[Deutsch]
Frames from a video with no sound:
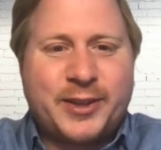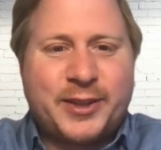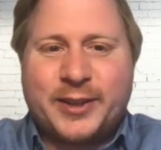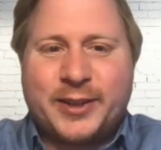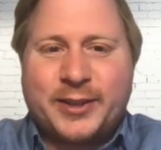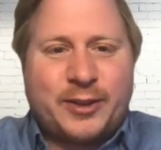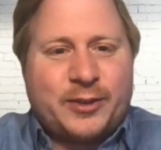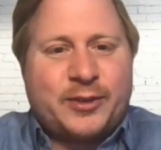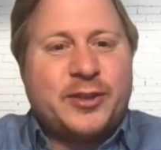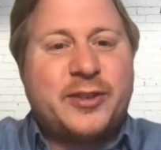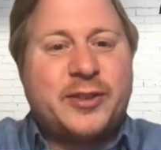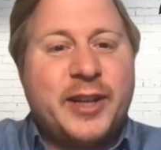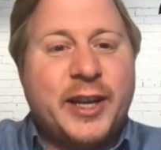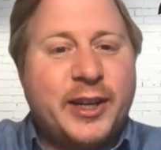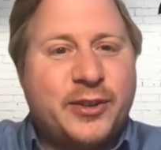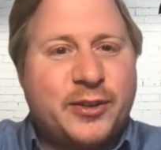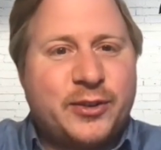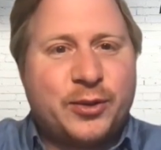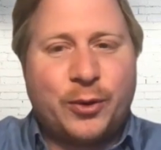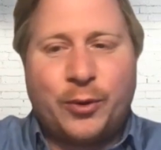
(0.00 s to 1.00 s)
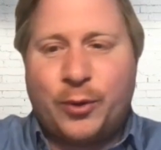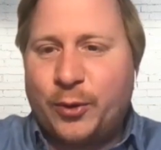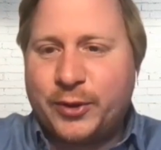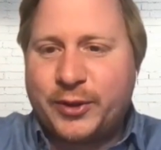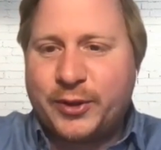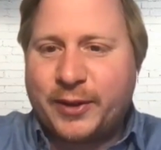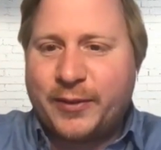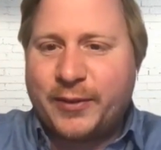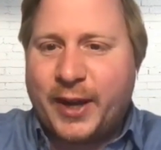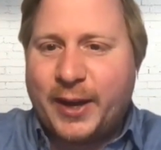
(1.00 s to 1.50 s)
oder das ist nicht so?
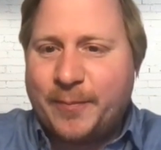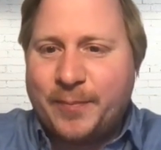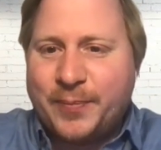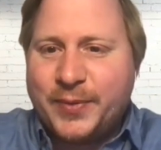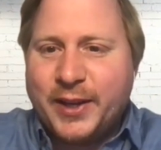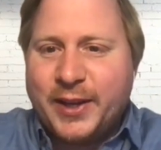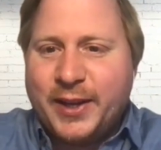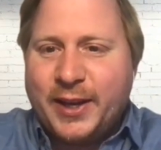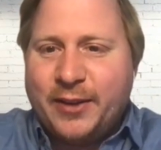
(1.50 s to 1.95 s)
Oder ähm,